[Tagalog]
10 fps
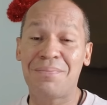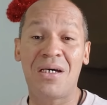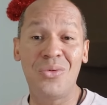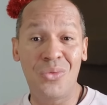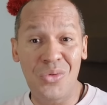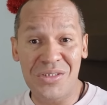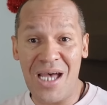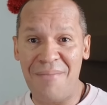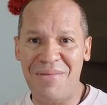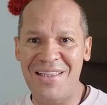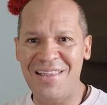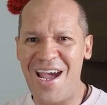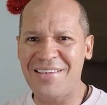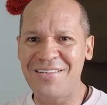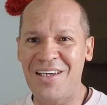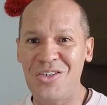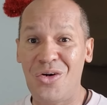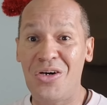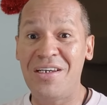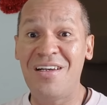Pag-uusapan natin
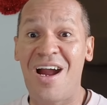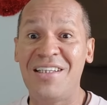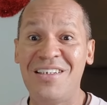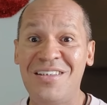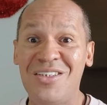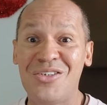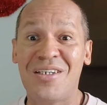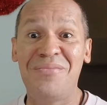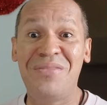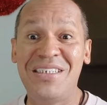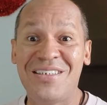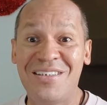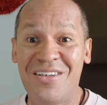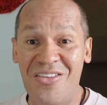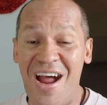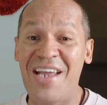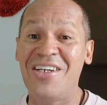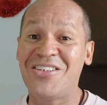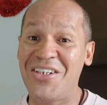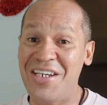ngayon regarding dito sa Miss Grand
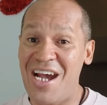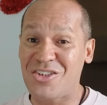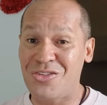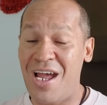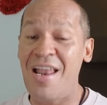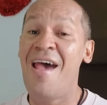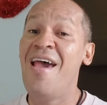International.